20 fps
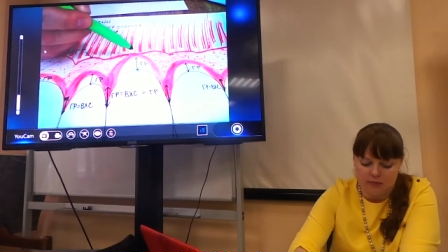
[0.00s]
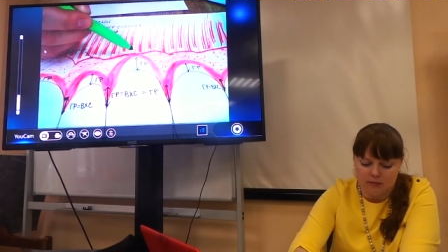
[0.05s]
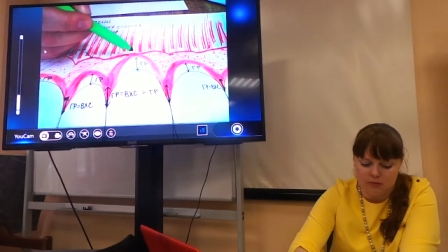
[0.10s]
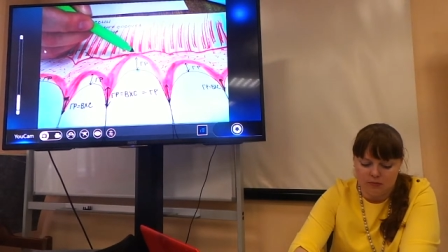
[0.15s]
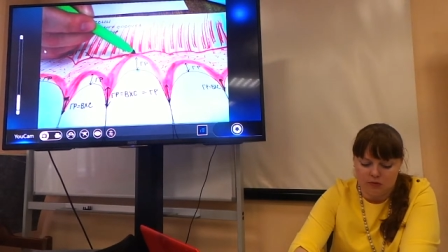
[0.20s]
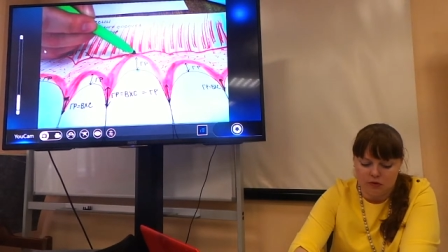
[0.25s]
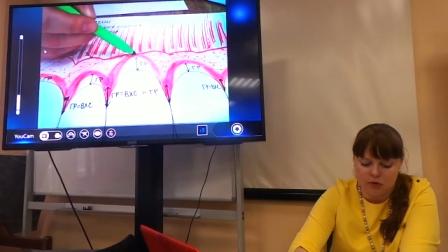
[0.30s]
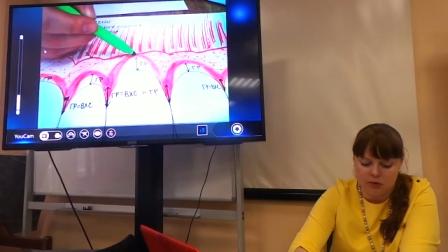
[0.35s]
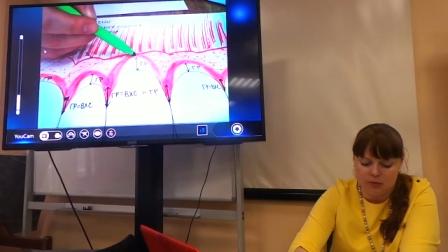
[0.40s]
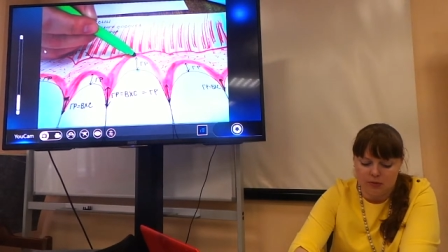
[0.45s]

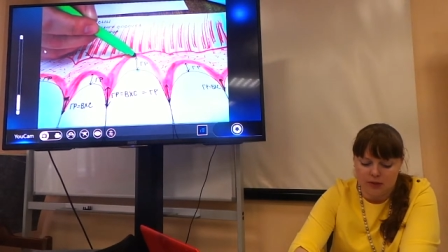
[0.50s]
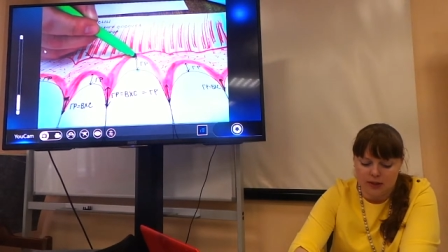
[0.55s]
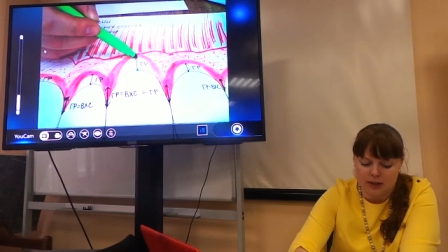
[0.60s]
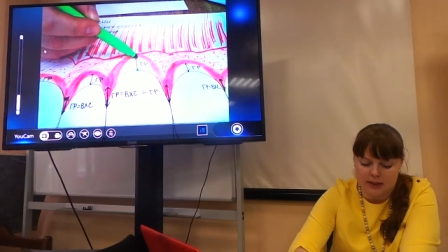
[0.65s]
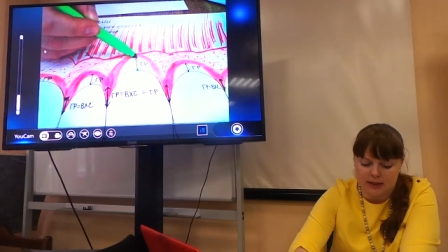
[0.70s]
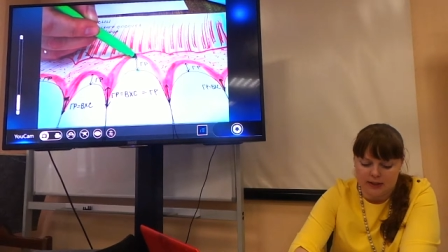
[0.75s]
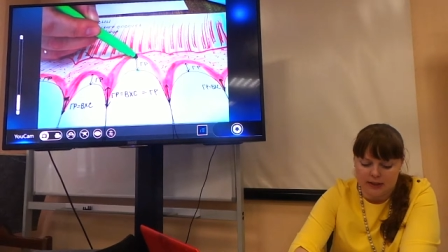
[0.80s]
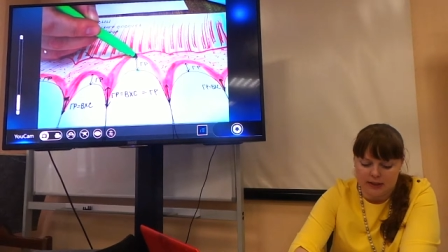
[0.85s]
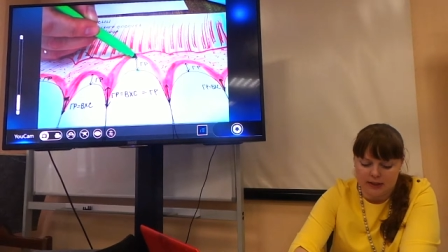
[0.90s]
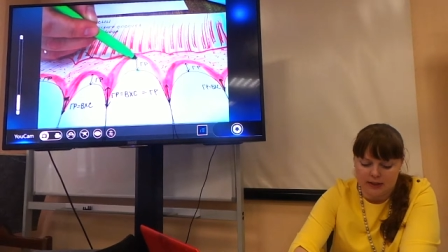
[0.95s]
в
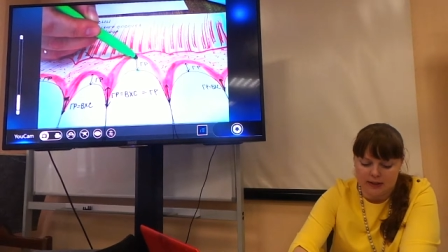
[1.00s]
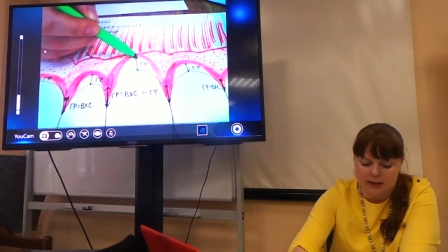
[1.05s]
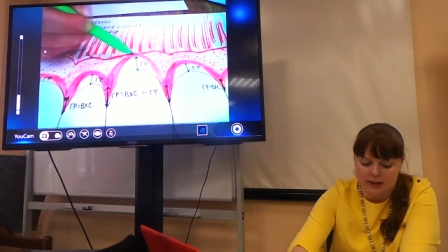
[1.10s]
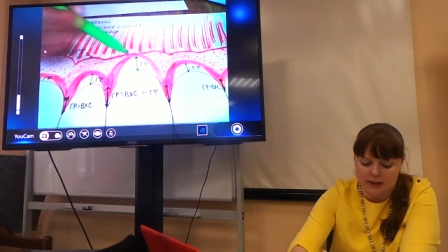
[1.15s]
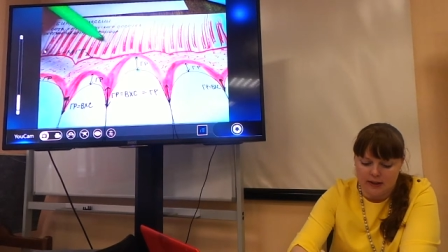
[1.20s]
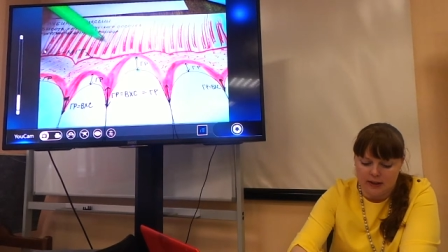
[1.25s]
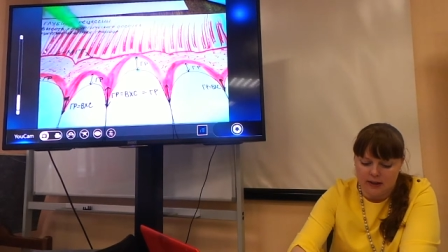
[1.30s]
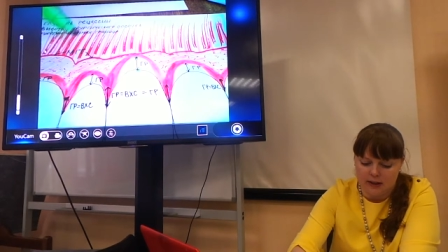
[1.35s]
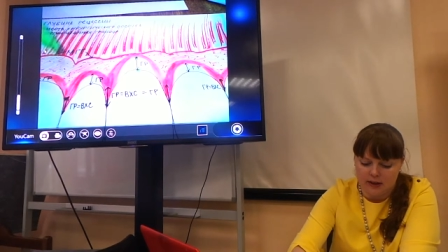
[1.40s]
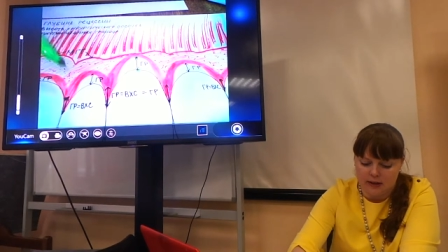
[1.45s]
области
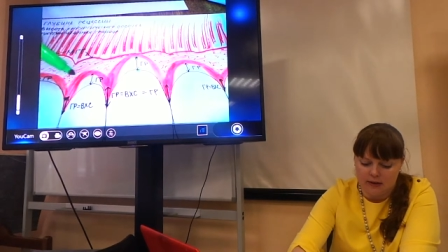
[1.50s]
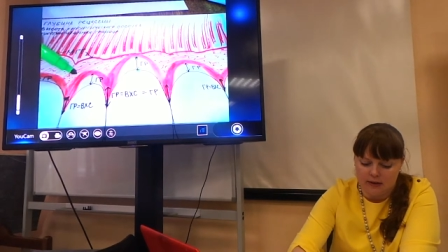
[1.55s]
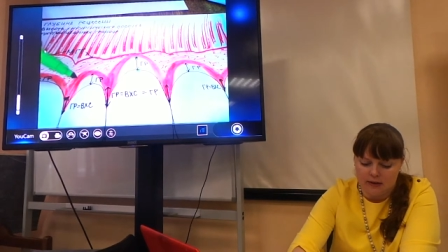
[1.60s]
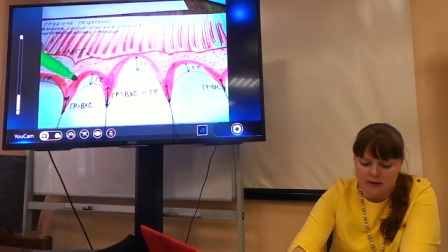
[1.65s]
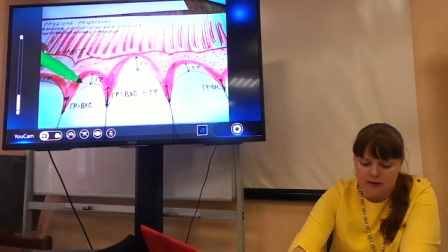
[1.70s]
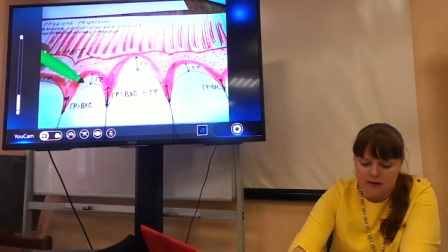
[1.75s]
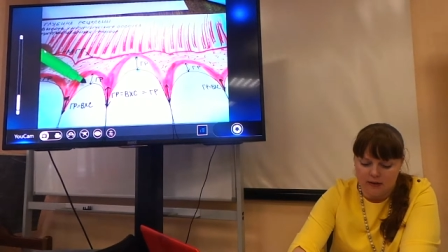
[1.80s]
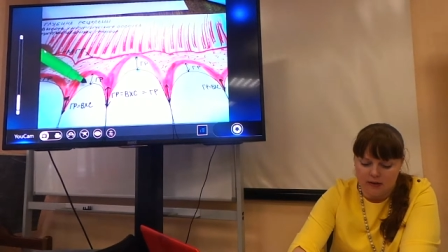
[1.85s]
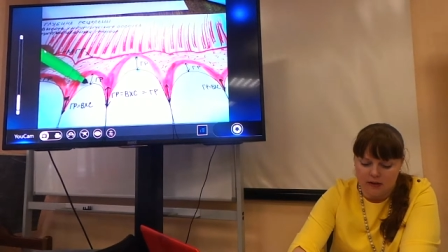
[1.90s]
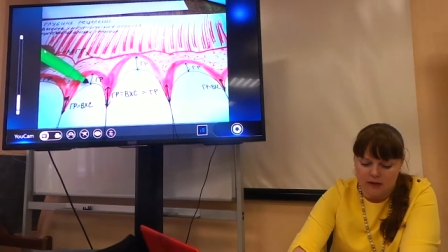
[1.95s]

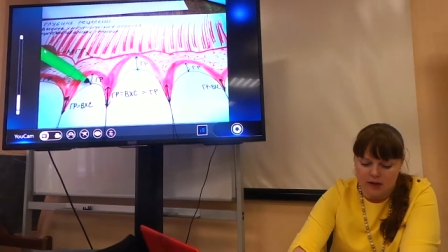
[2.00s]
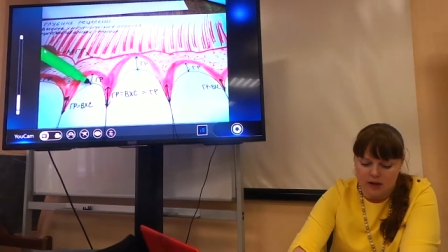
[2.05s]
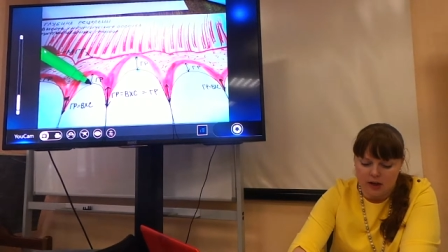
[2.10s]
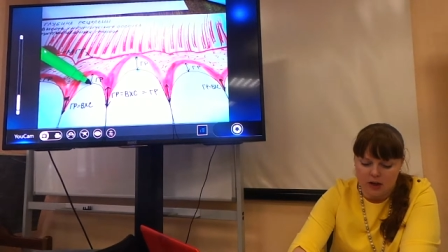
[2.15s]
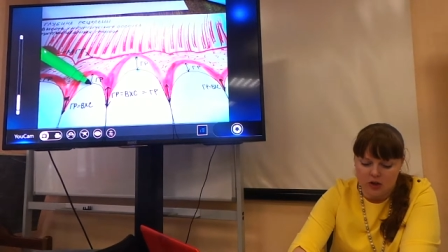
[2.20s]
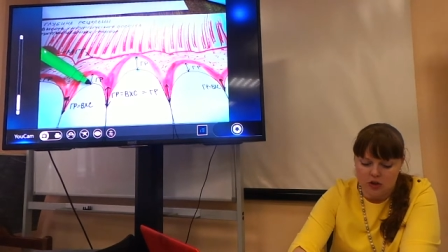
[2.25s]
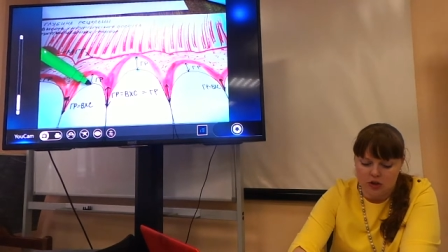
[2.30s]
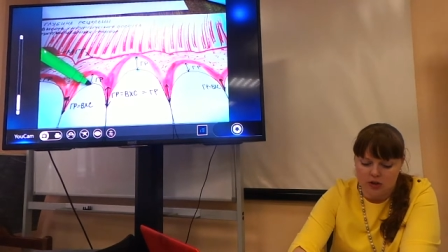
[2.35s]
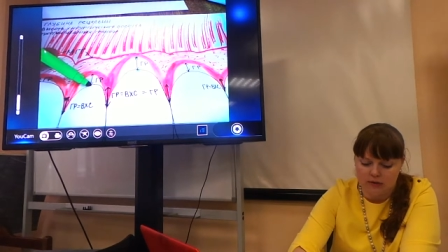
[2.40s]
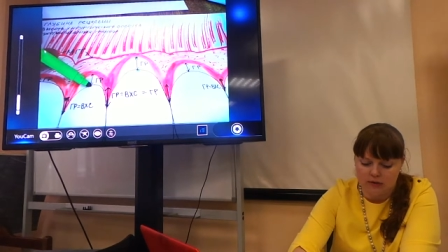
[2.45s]

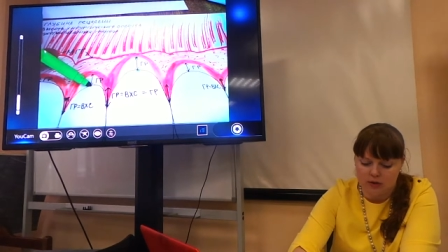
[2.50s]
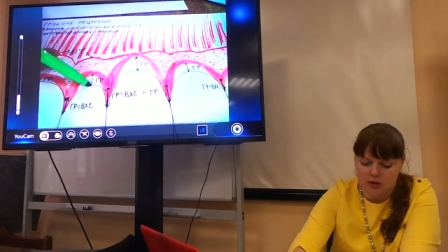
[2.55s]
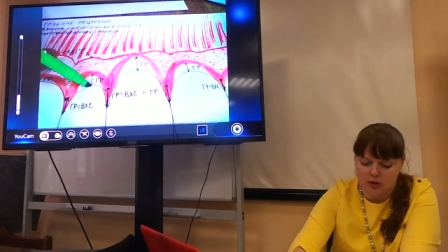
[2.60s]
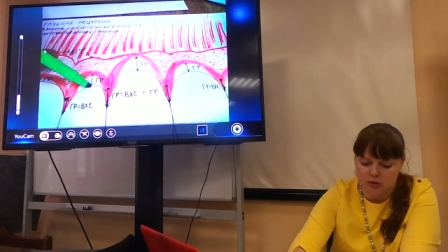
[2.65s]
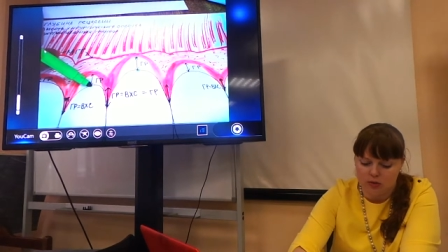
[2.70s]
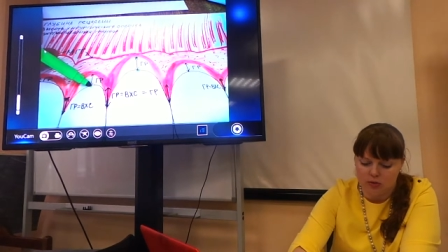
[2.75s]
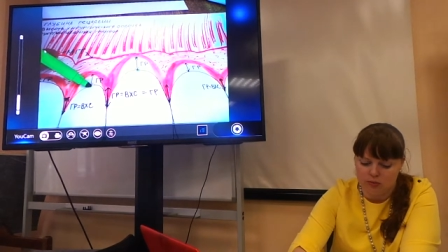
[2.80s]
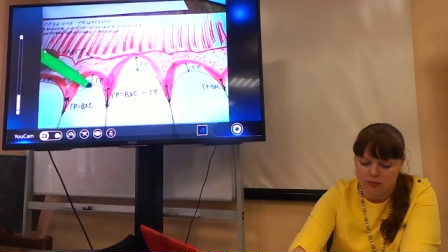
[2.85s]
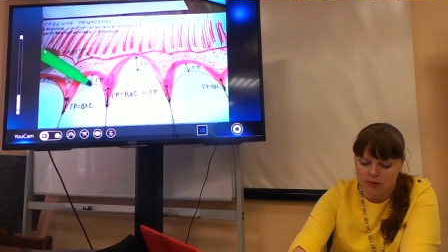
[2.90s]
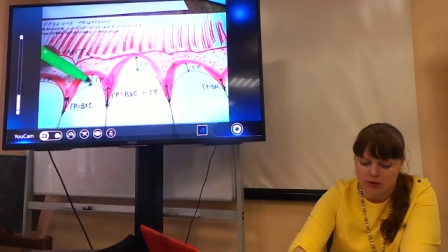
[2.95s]
каждого
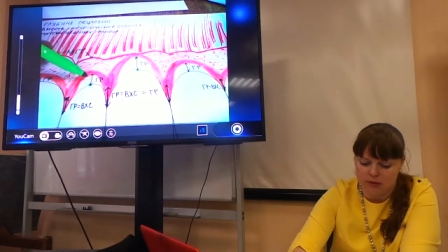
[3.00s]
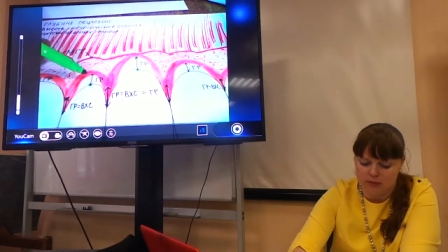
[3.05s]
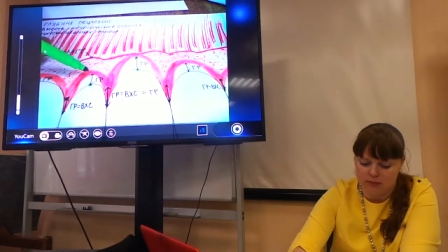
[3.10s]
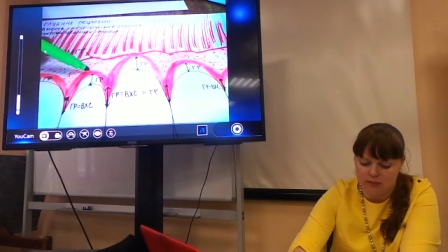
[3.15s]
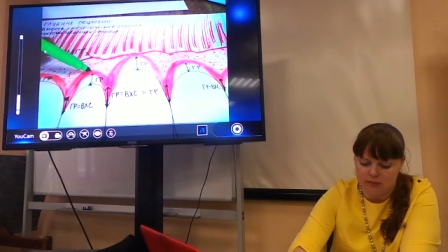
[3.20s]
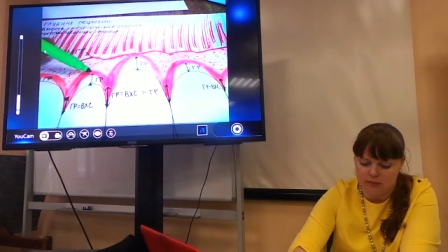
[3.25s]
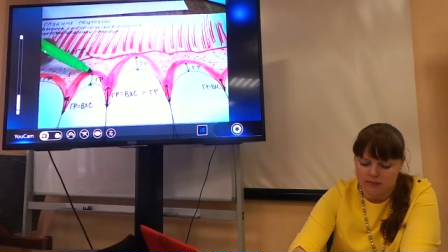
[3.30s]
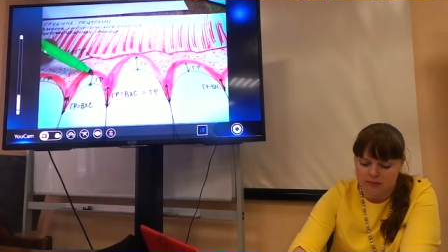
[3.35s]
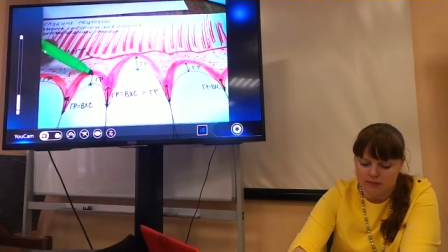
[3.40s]
зуба.